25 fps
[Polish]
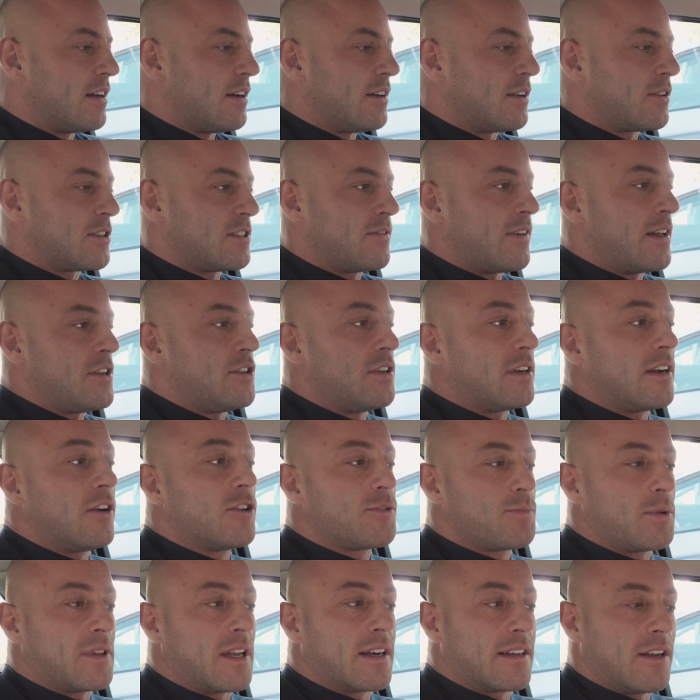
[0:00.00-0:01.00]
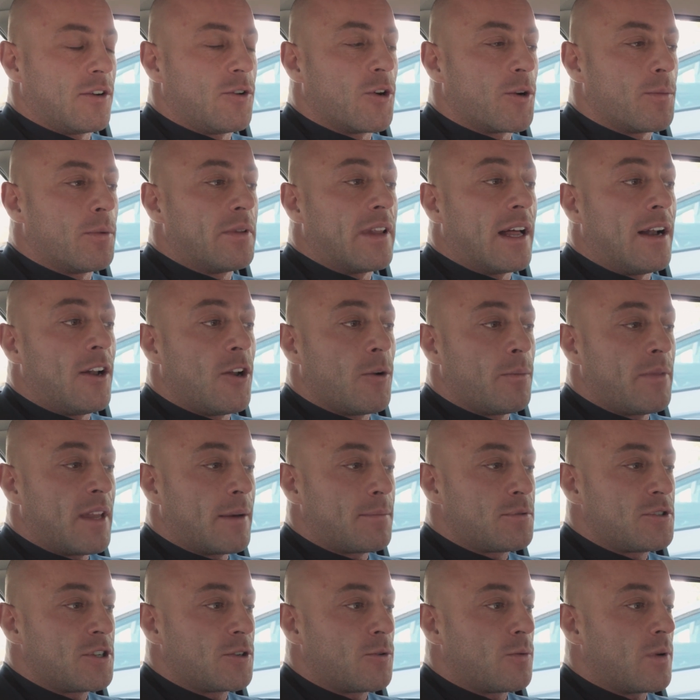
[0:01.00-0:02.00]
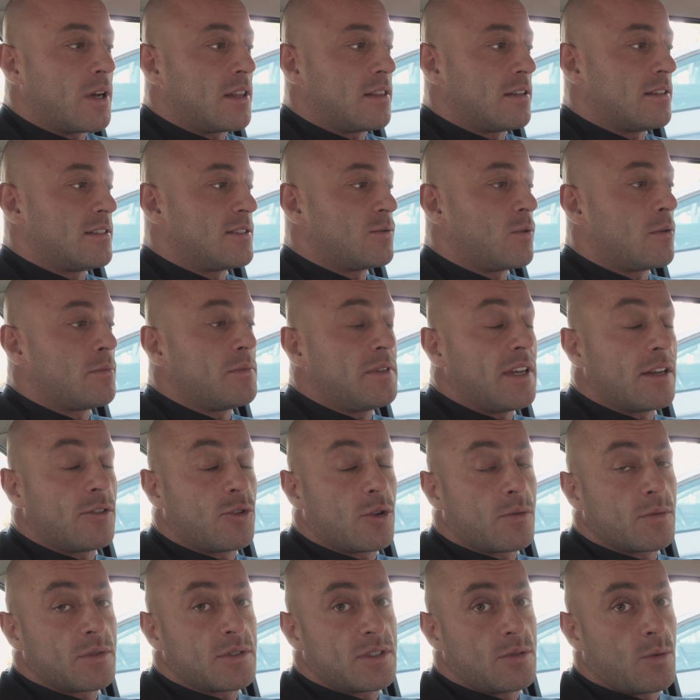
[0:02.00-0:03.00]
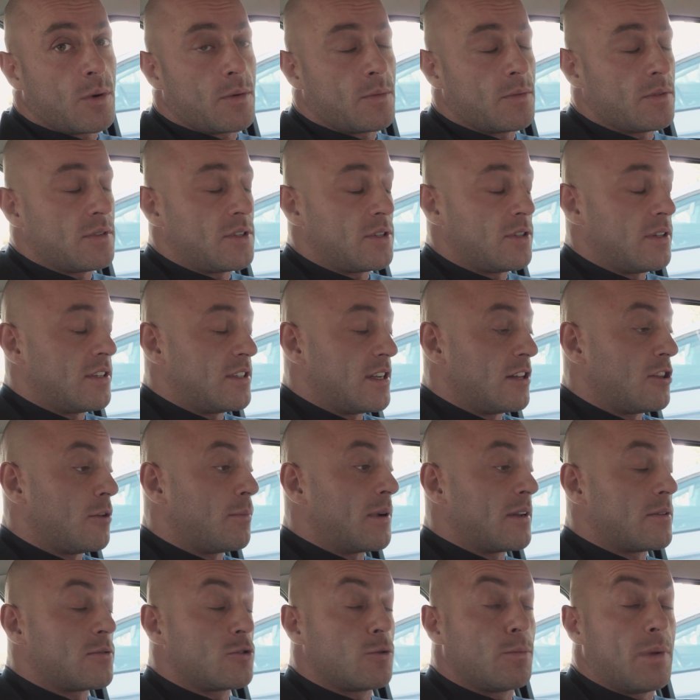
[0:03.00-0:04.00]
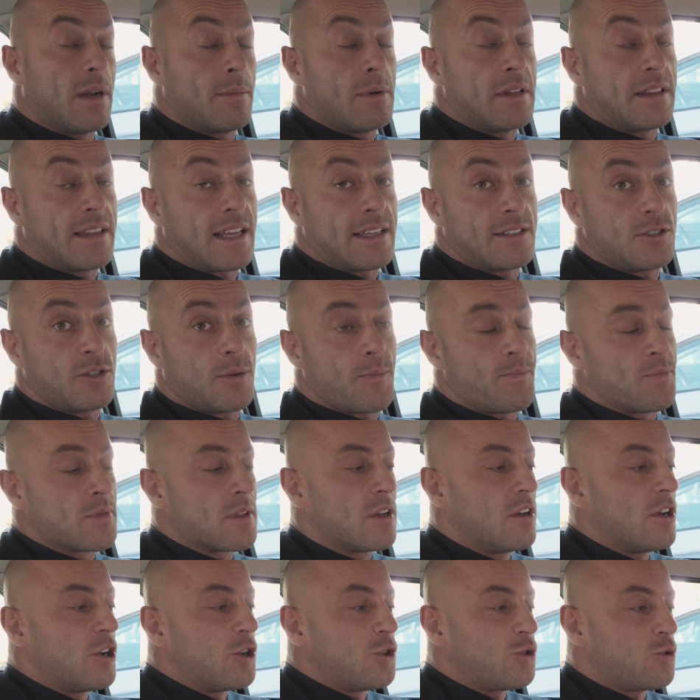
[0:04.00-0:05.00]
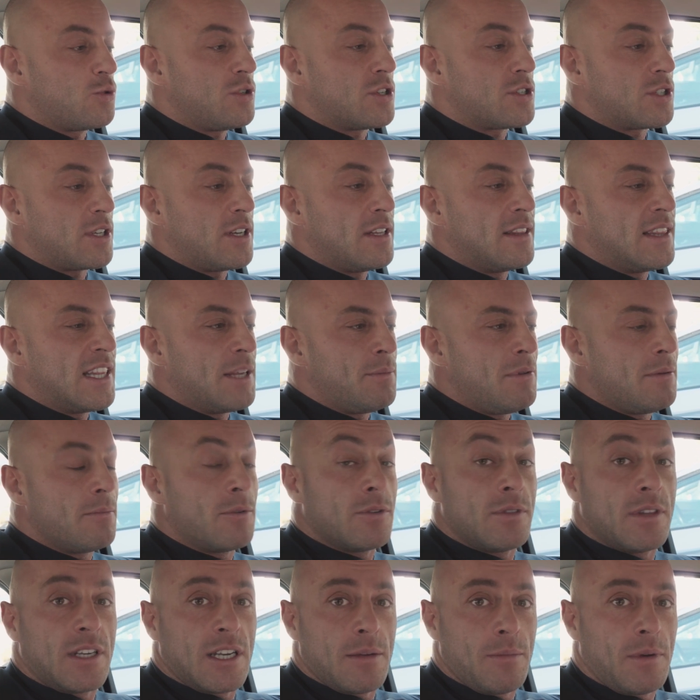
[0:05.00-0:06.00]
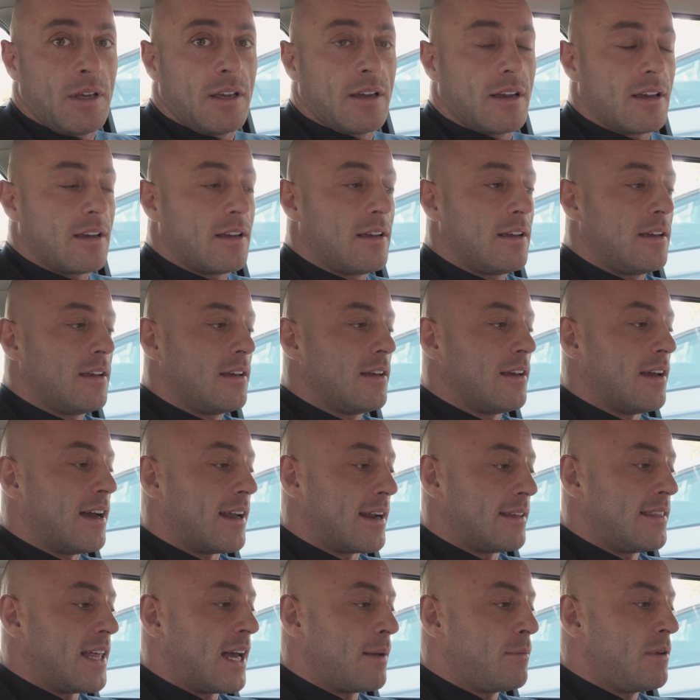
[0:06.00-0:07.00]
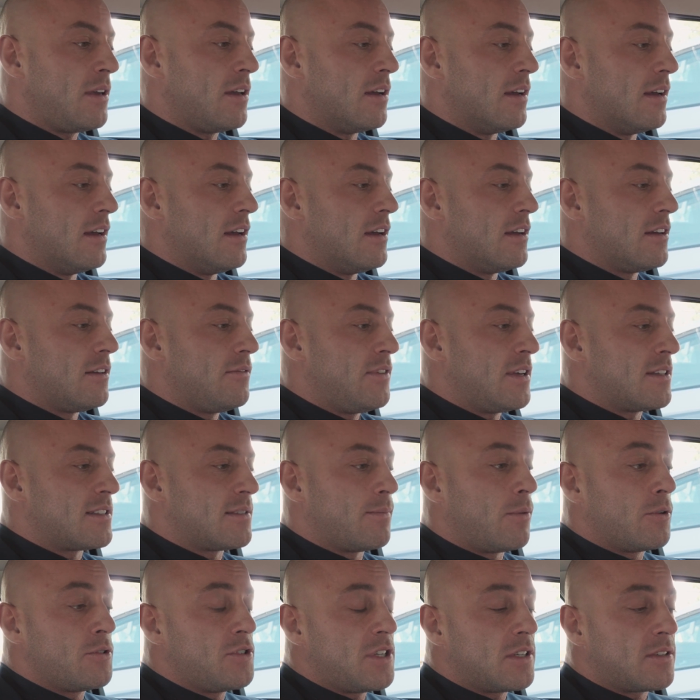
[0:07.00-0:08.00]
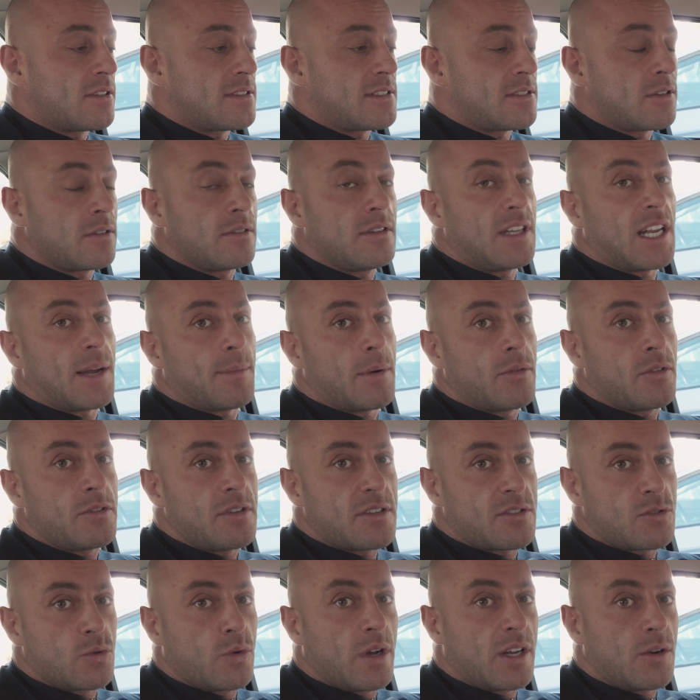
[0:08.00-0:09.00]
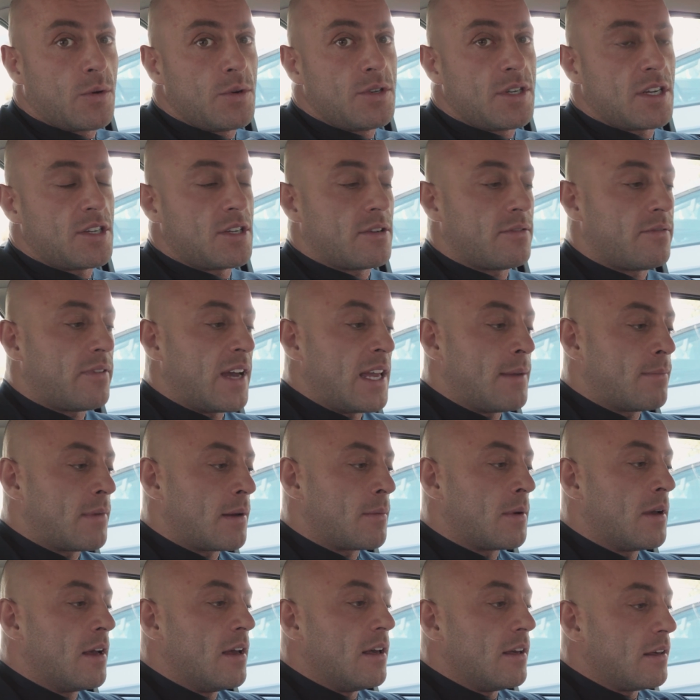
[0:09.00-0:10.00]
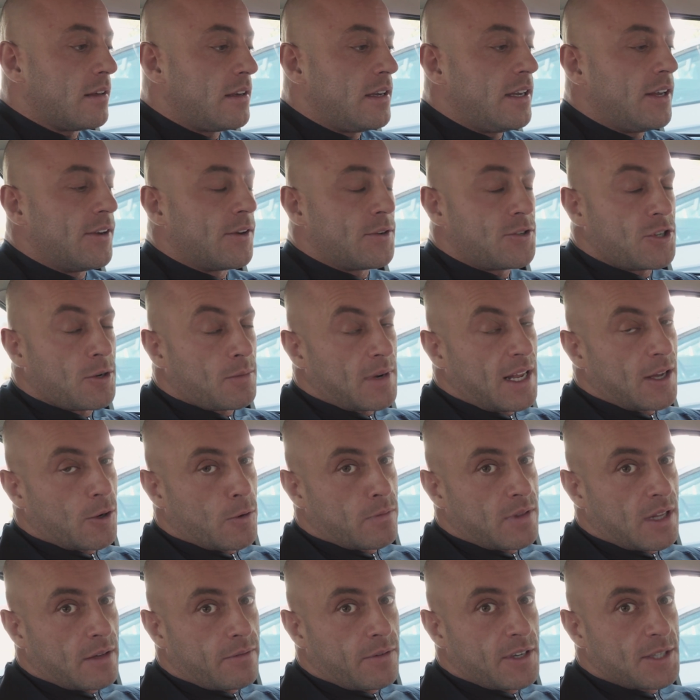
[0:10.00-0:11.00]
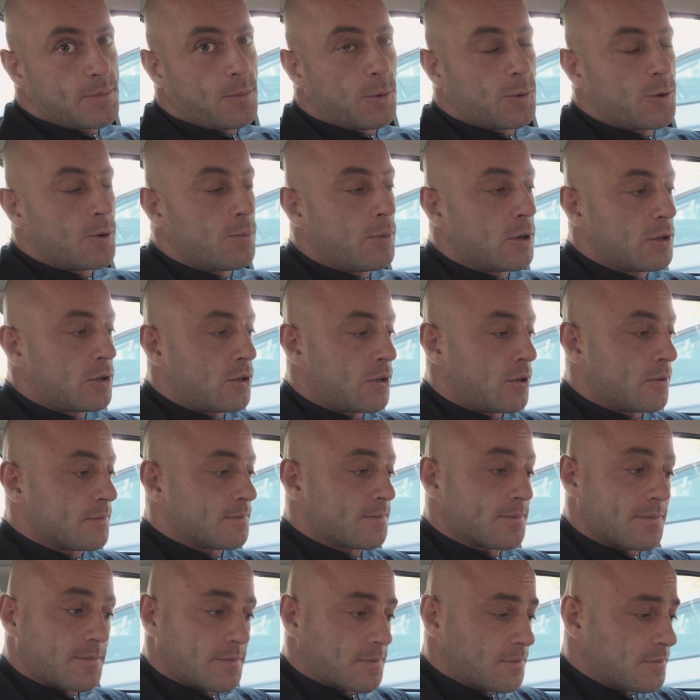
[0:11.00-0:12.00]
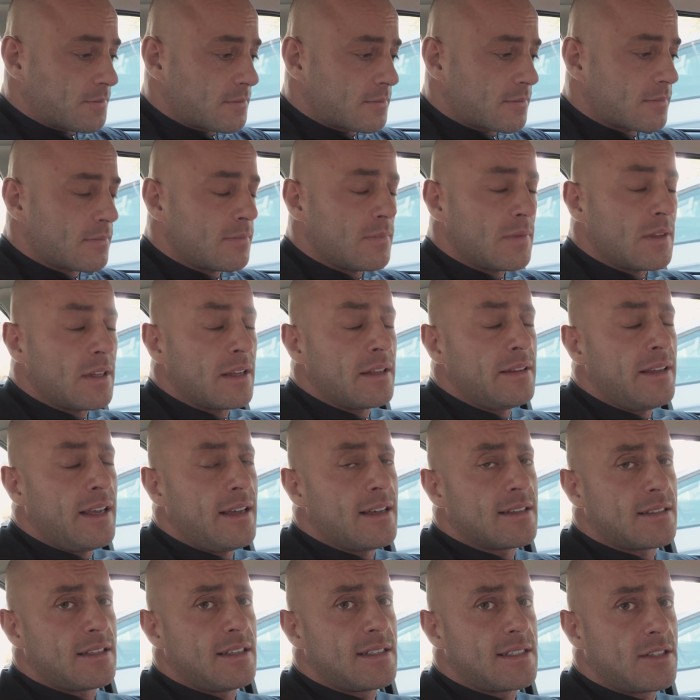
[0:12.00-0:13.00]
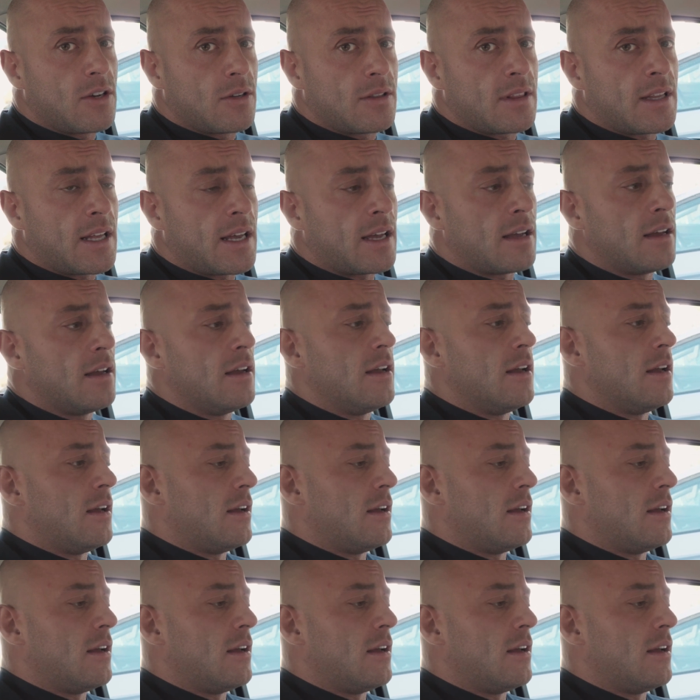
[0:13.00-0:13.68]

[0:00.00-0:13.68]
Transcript: rozwalić gospodarkę hormonalną, na przykład złą dietą, złą, źle dobraną suplementacją, tudzież innymi mądrymi e, radami. Więc bądźcie rozsądni, na pewno nie sugerujcie się fejmem i ilością lajków na Facebooku, bo to nie jest istotne.